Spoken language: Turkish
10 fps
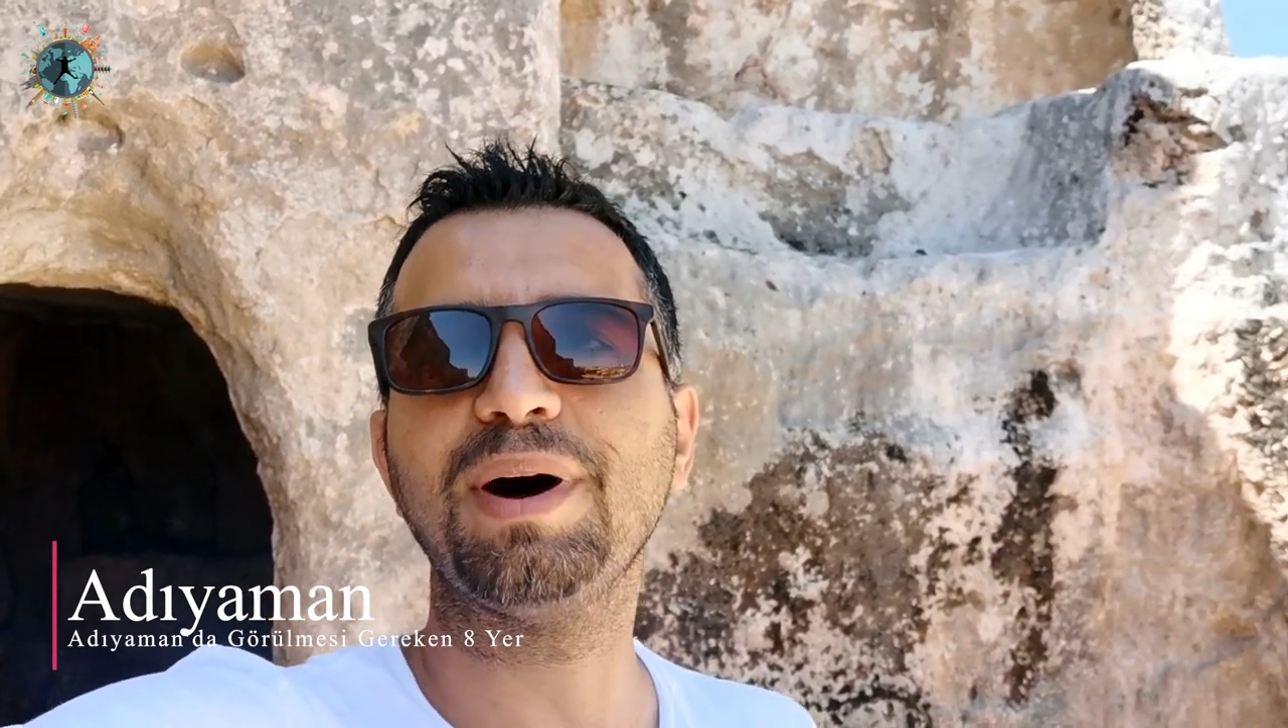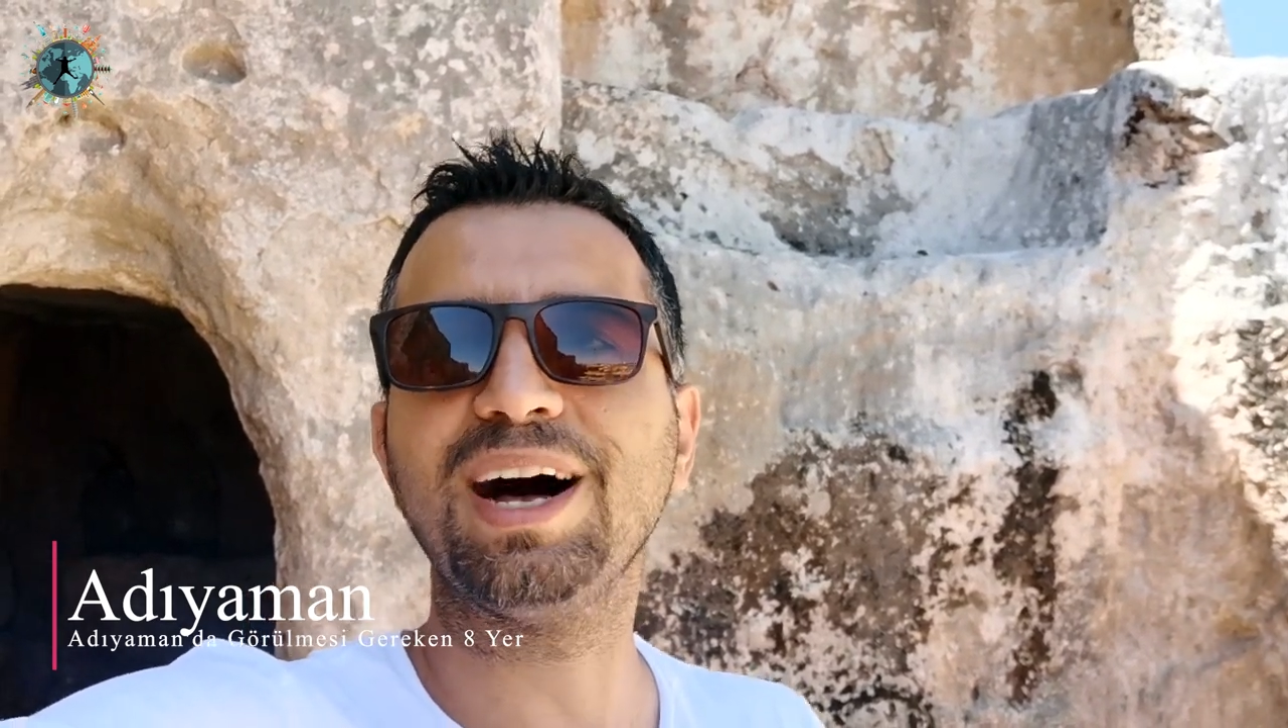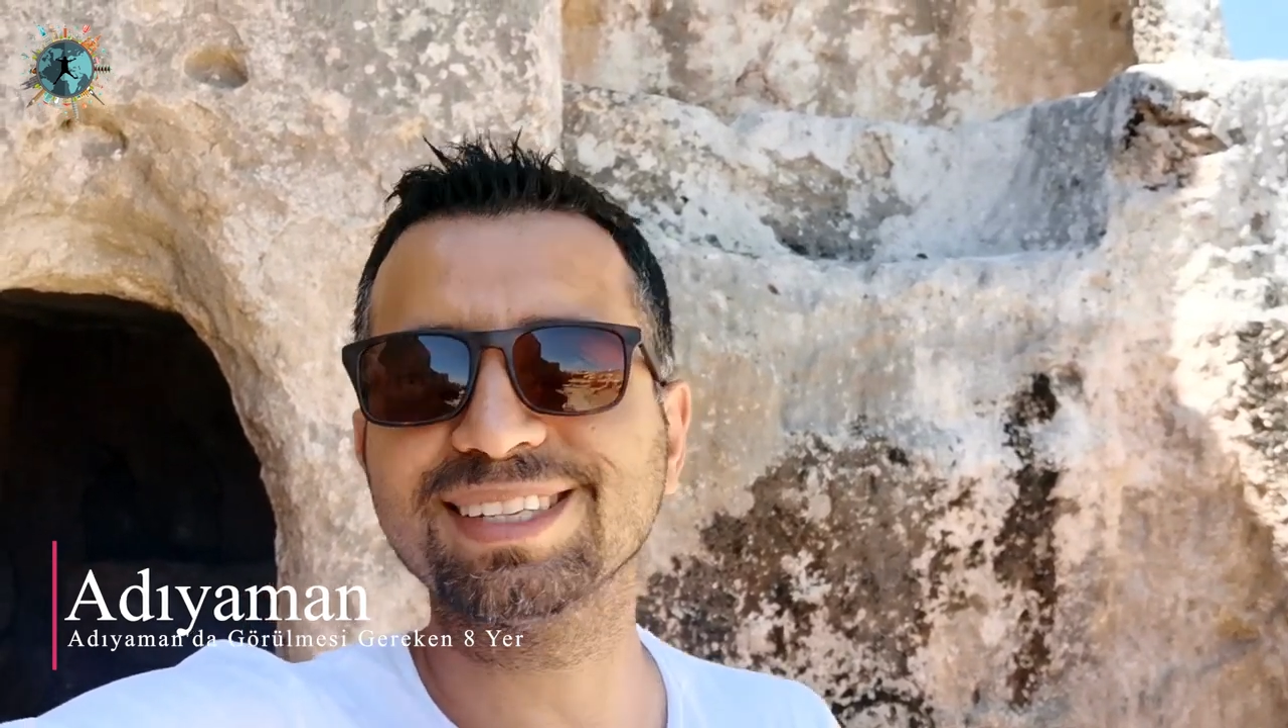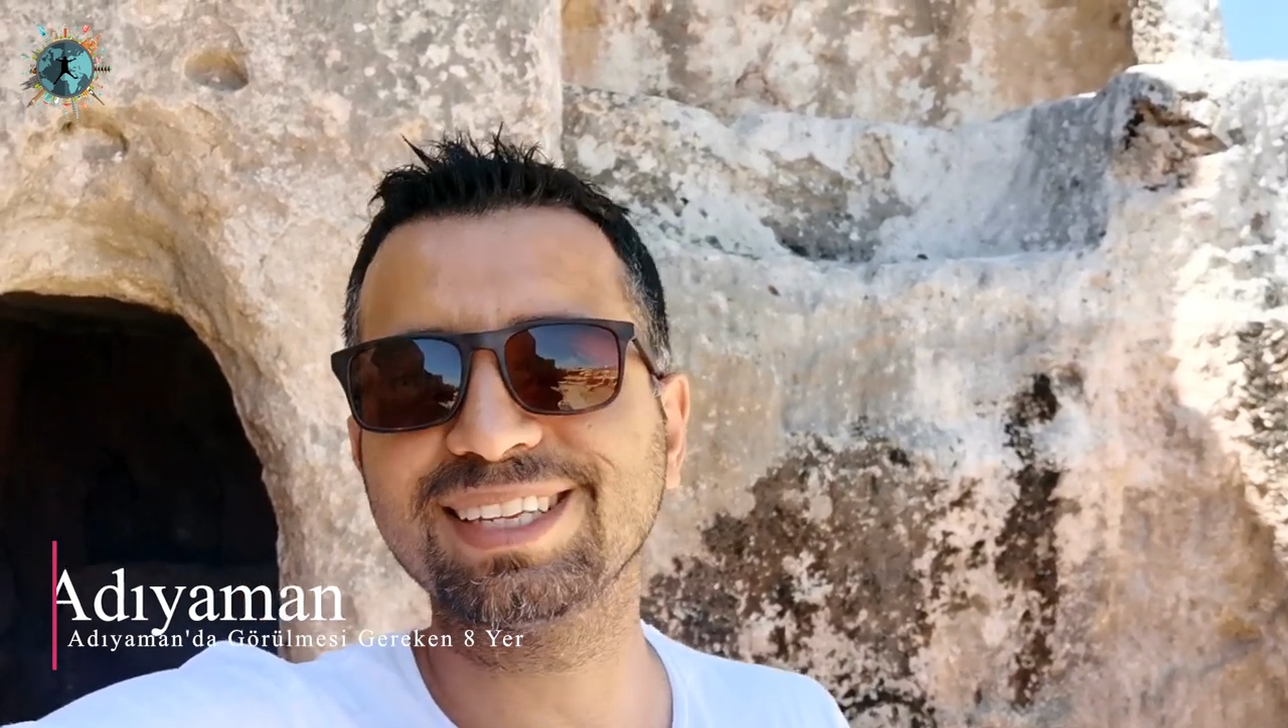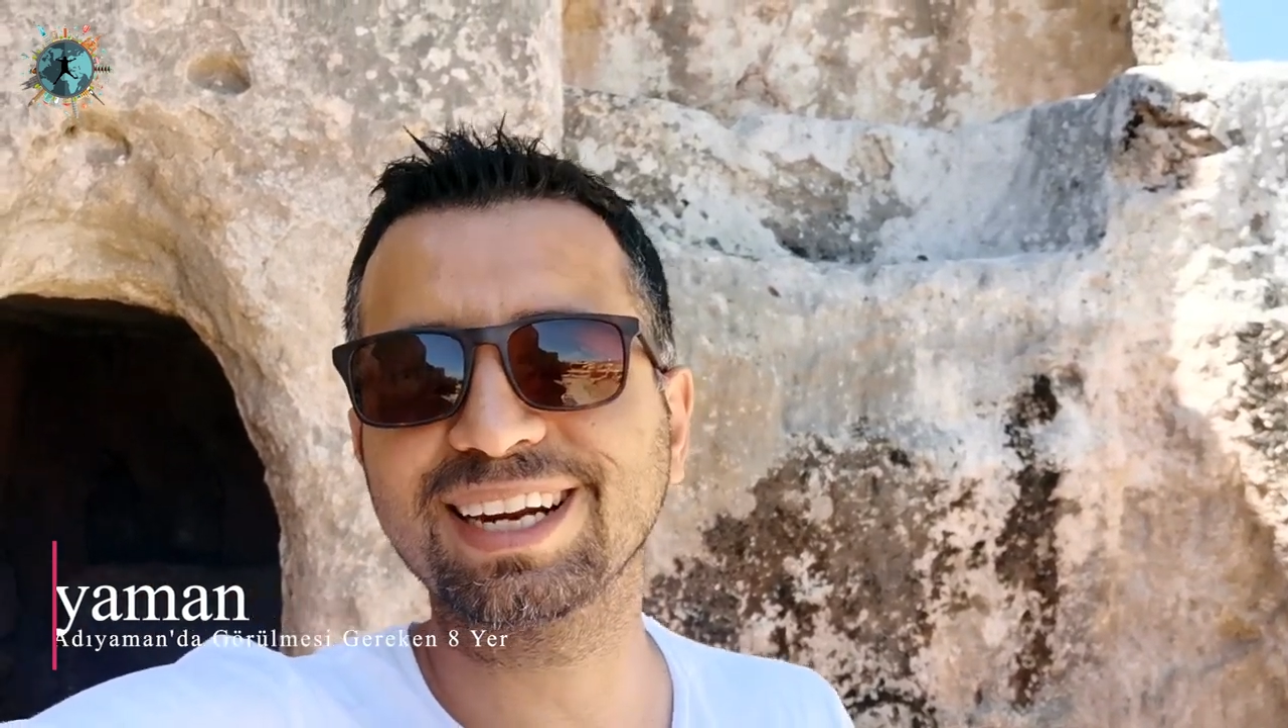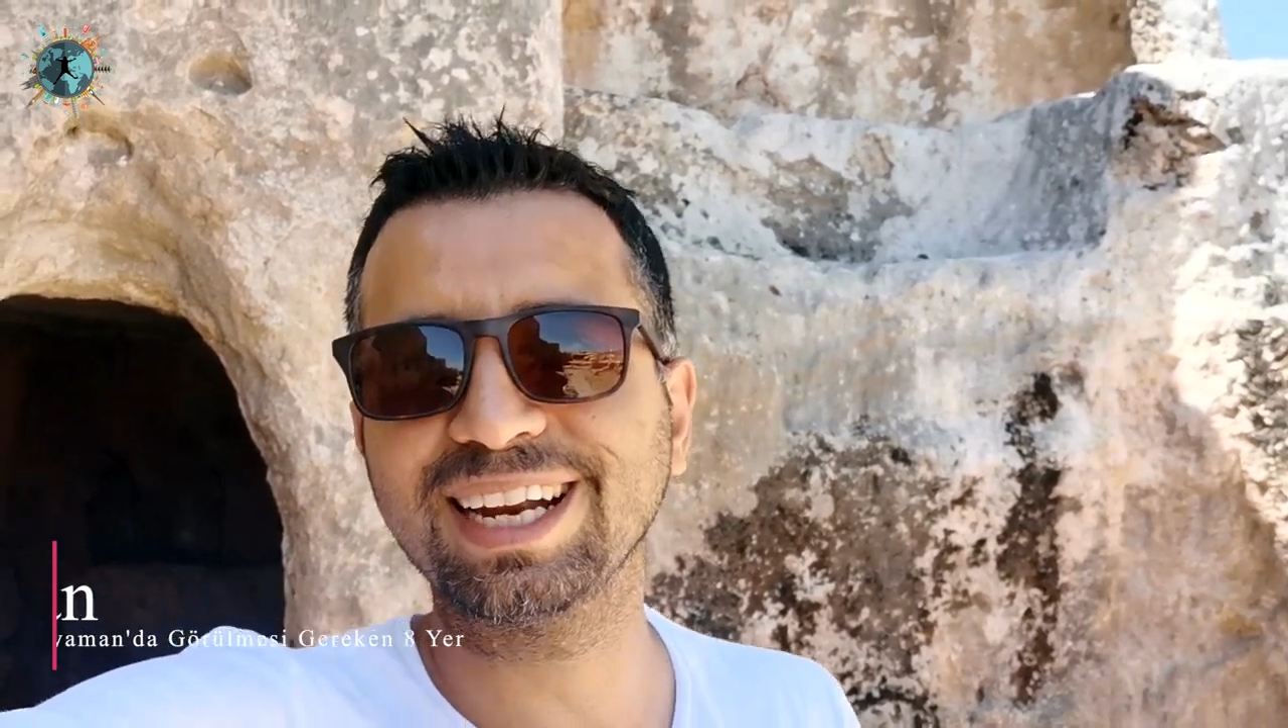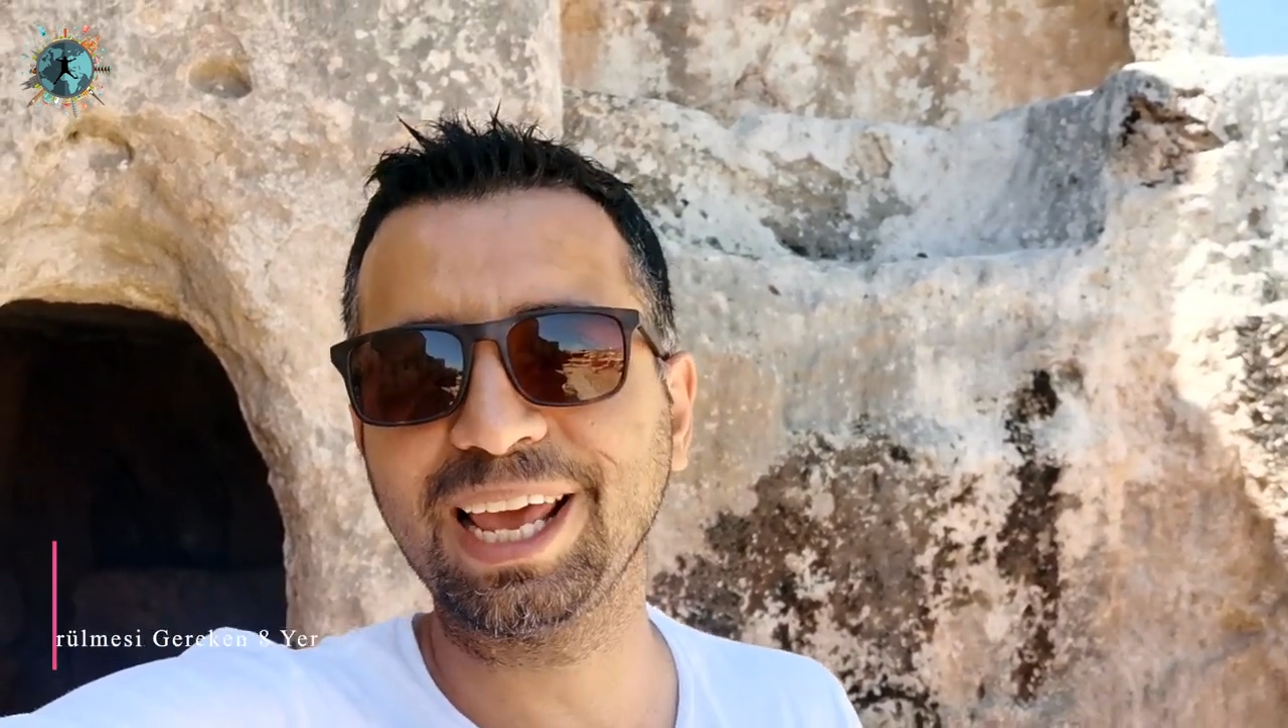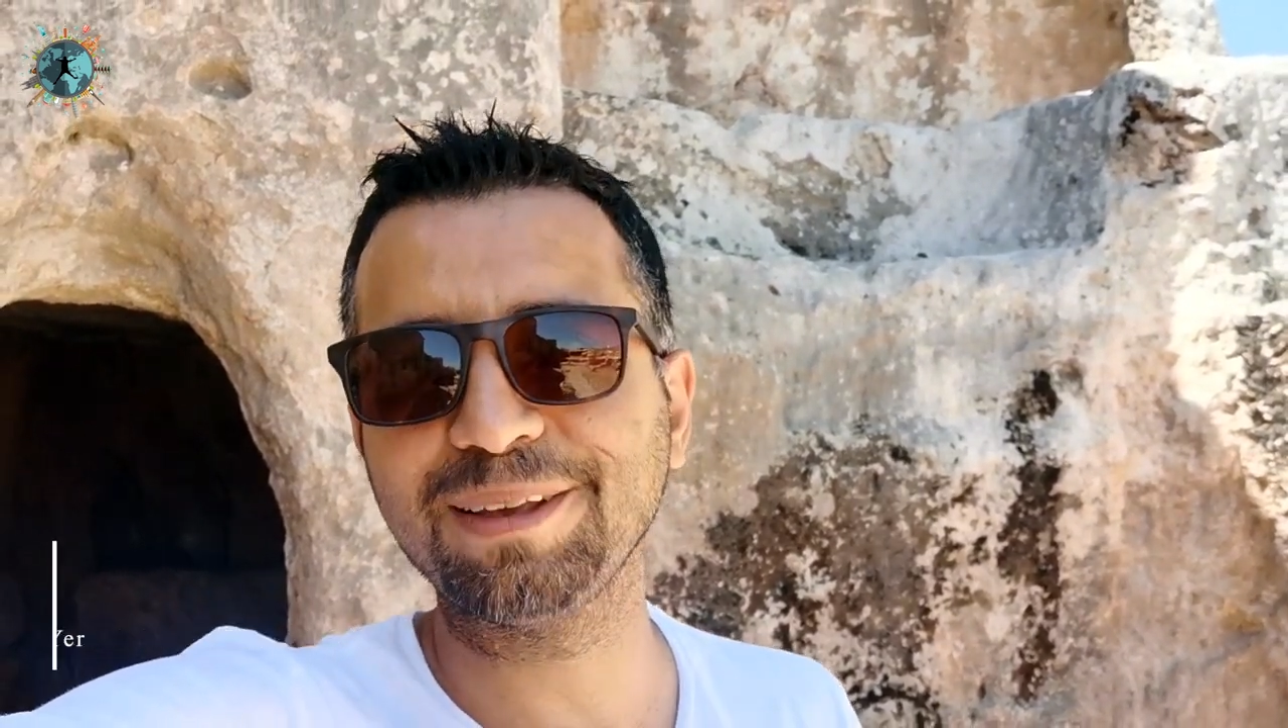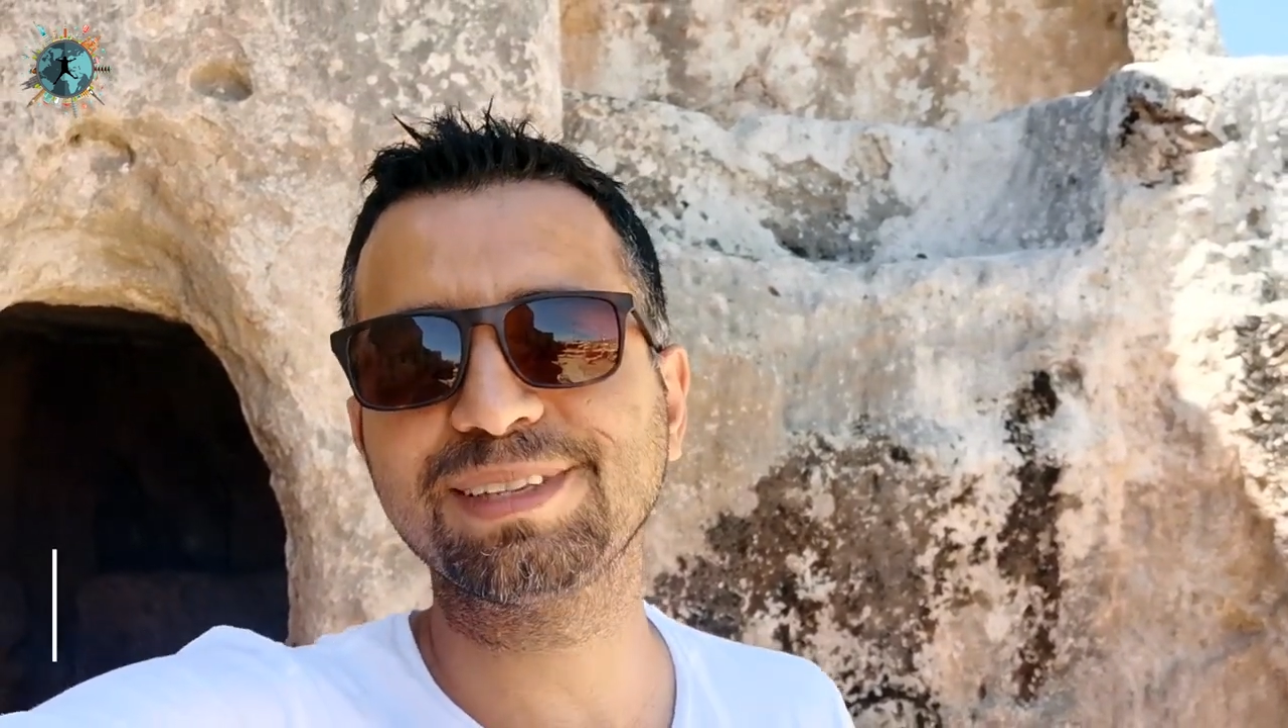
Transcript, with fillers: bazılarına ev